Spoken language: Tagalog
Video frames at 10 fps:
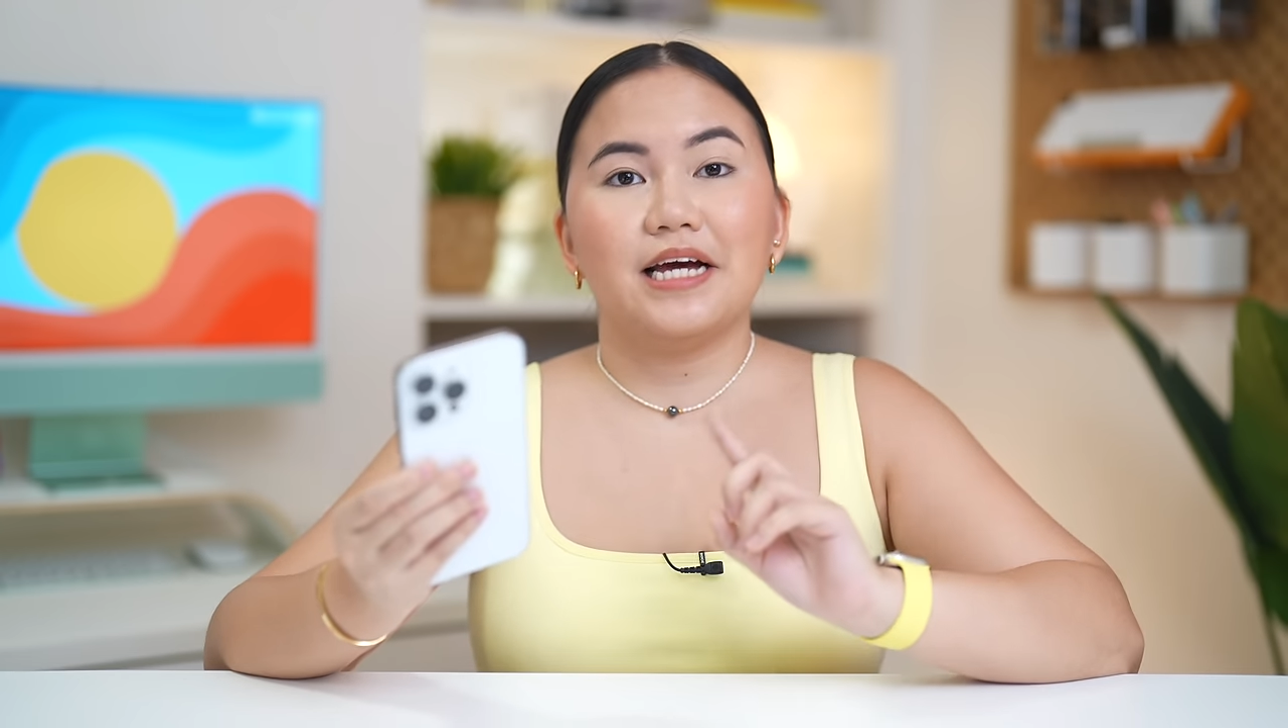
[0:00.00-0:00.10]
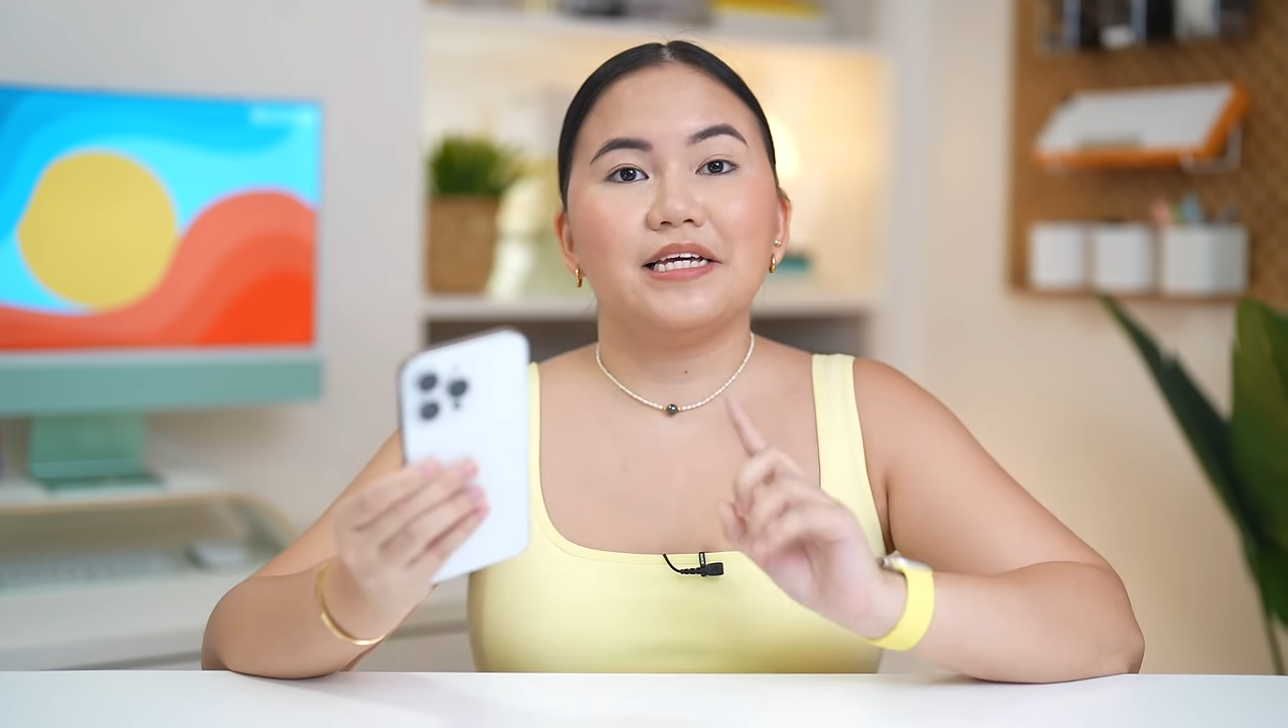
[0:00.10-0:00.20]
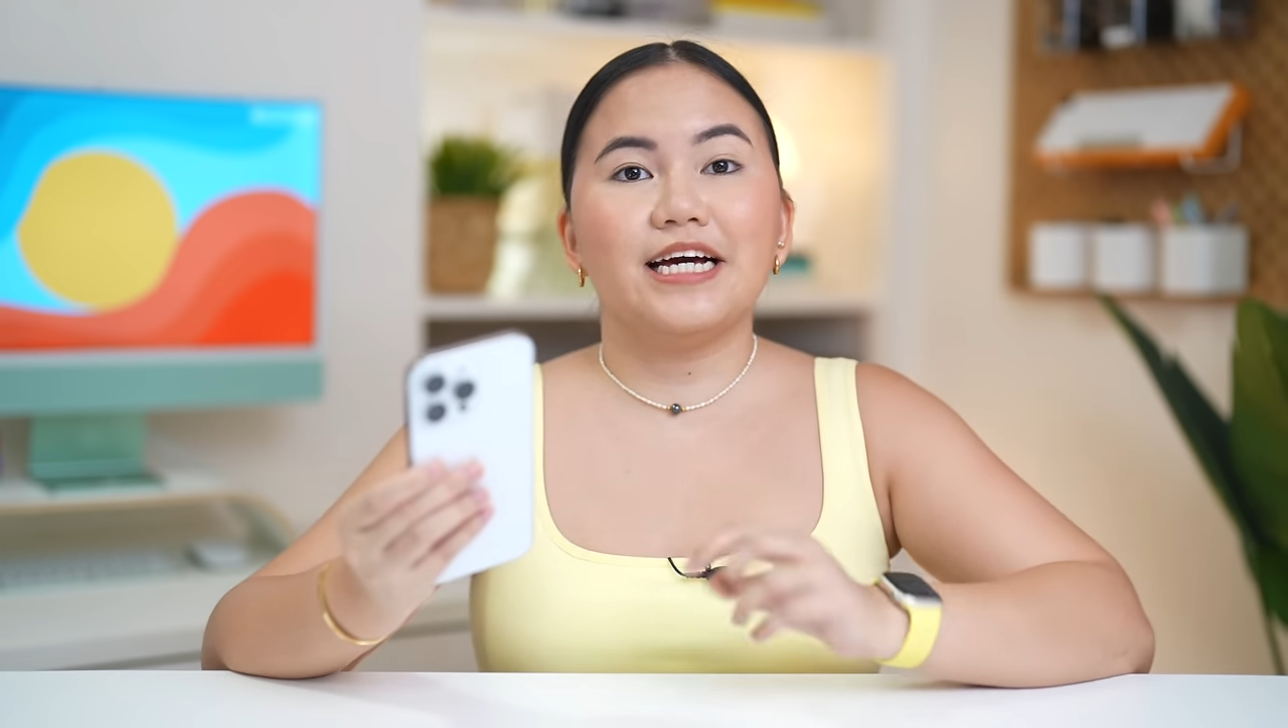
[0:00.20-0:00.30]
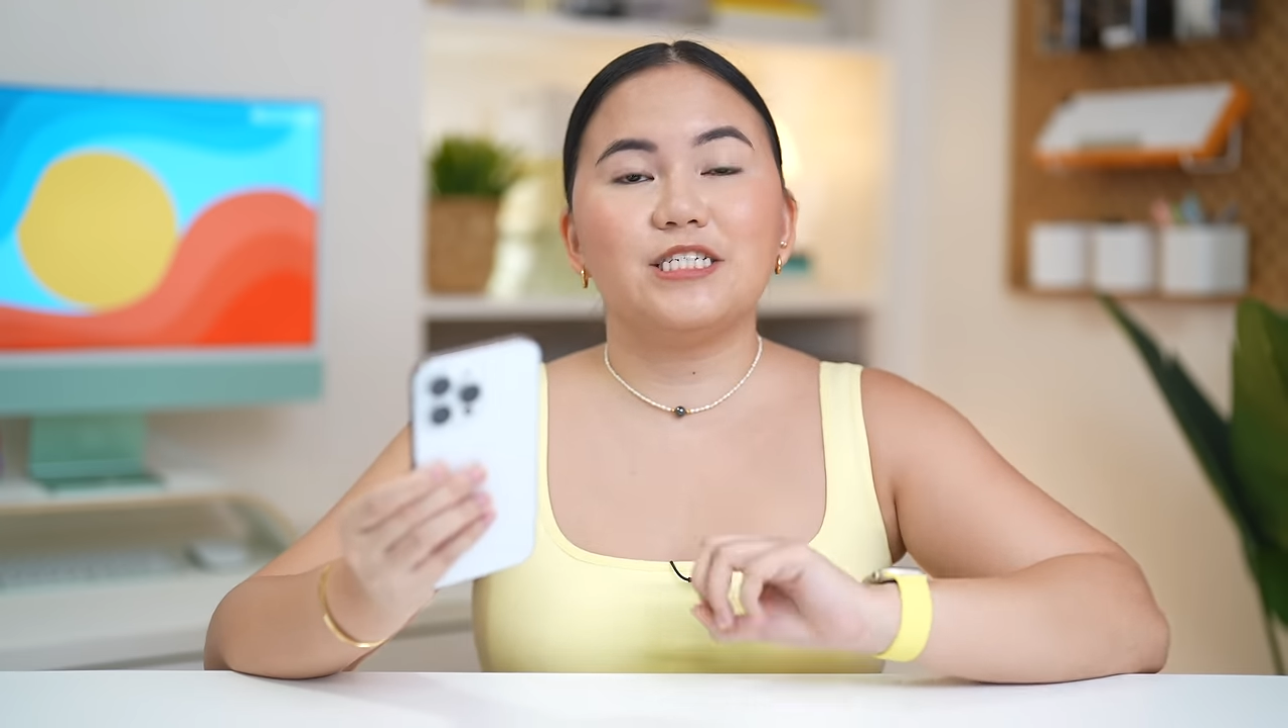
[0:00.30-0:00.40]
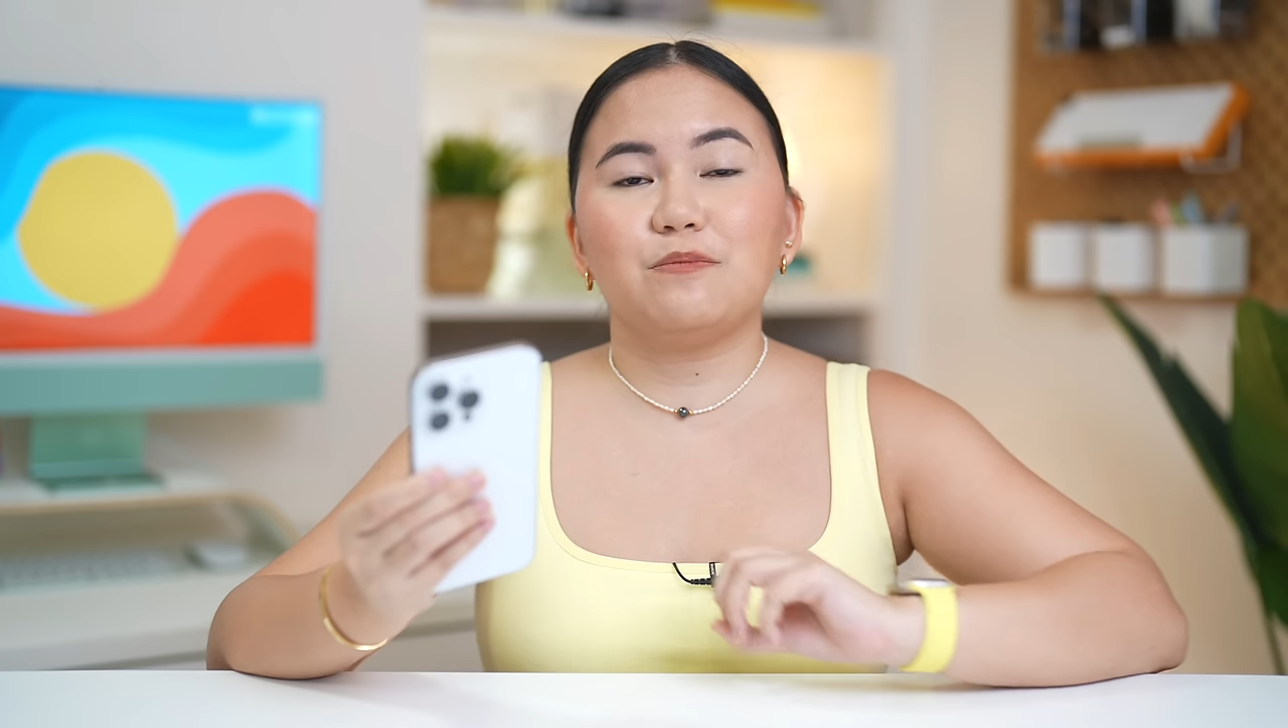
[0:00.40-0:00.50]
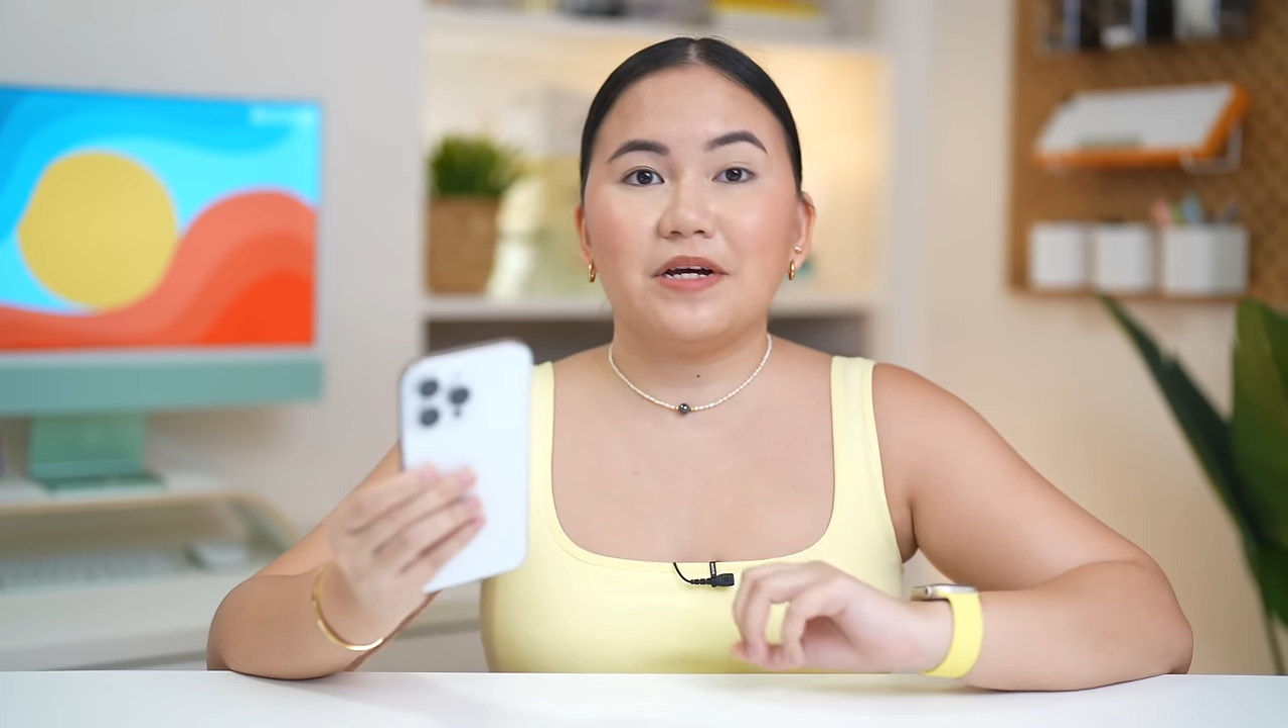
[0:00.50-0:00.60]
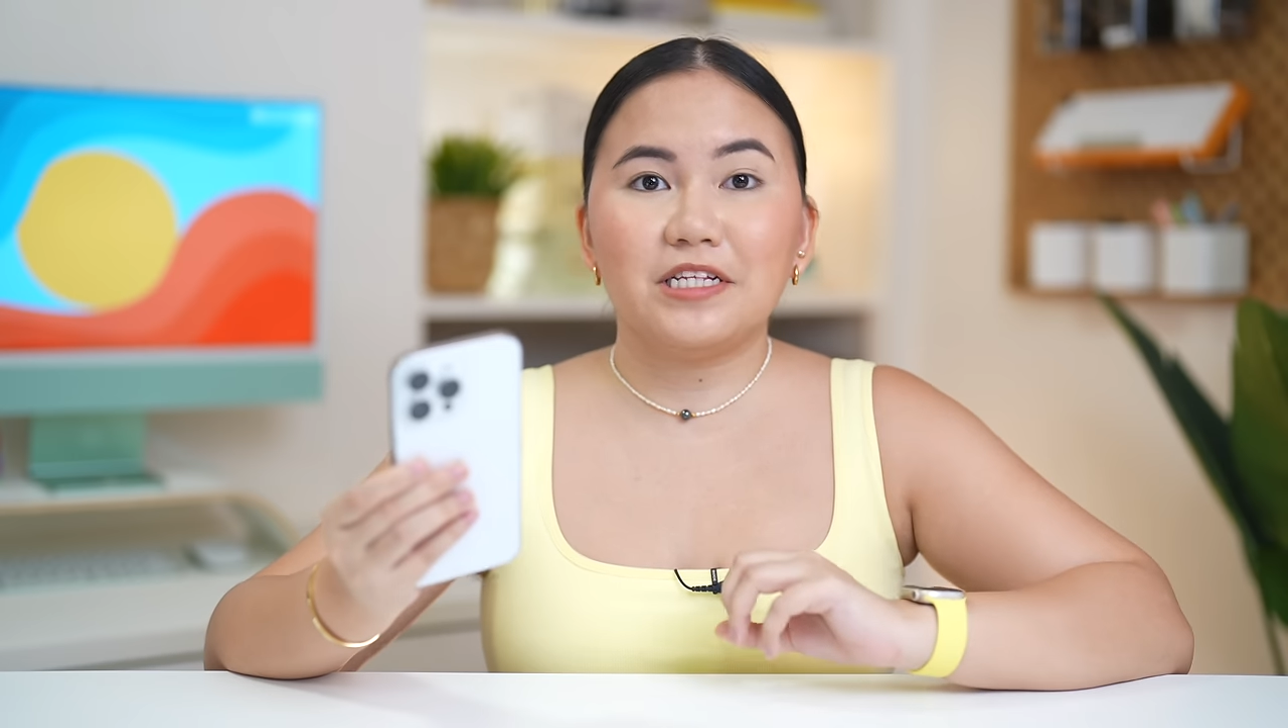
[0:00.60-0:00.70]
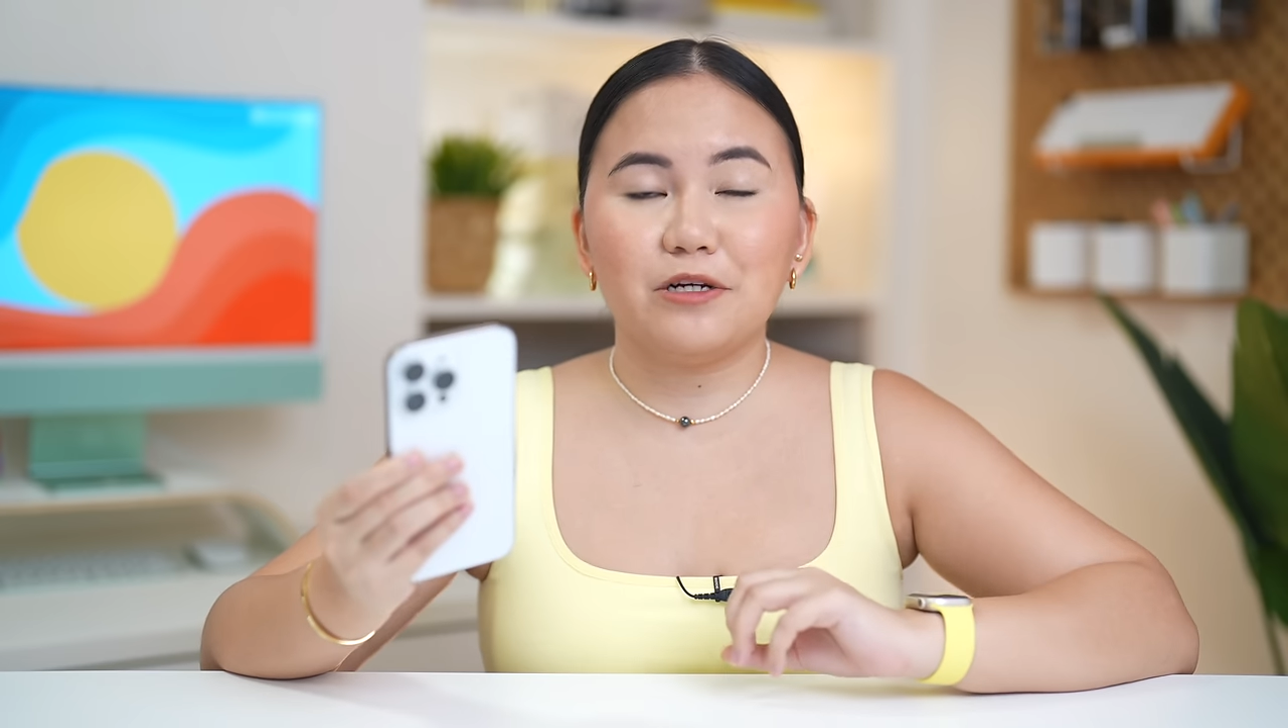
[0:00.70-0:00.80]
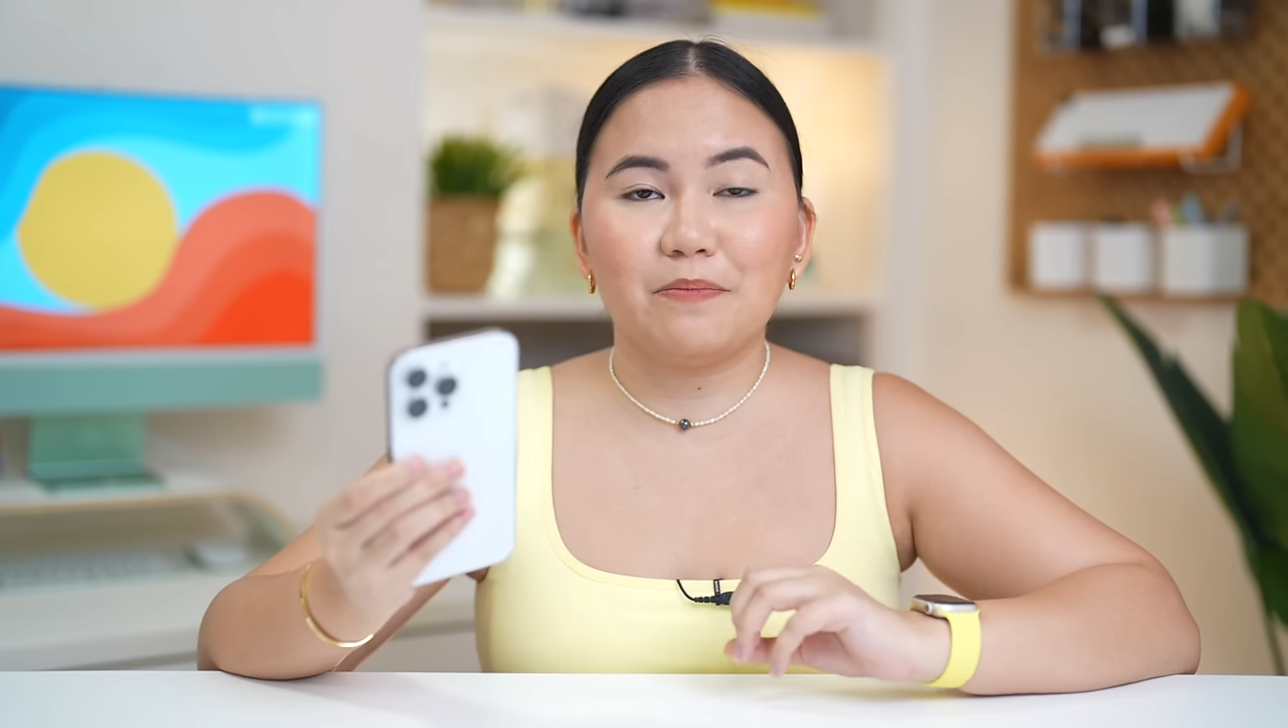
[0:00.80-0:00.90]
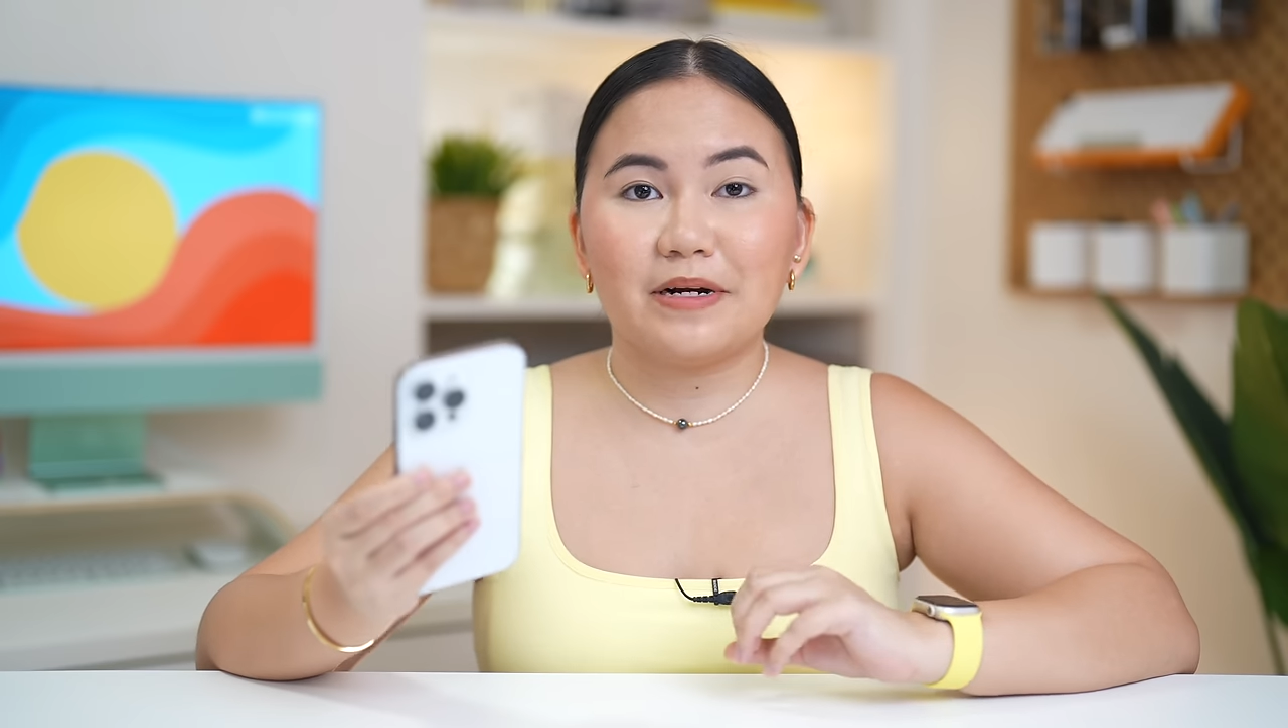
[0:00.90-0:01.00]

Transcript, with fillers: yes, pwede nyo